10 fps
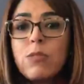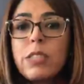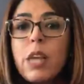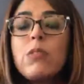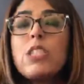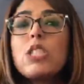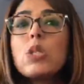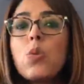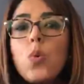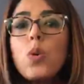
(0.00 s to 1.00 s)
O teu
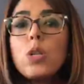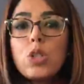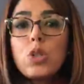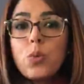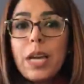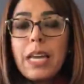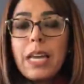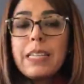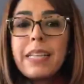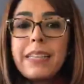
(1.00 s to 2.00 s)
discurso,
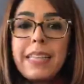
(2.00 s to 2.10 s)
ele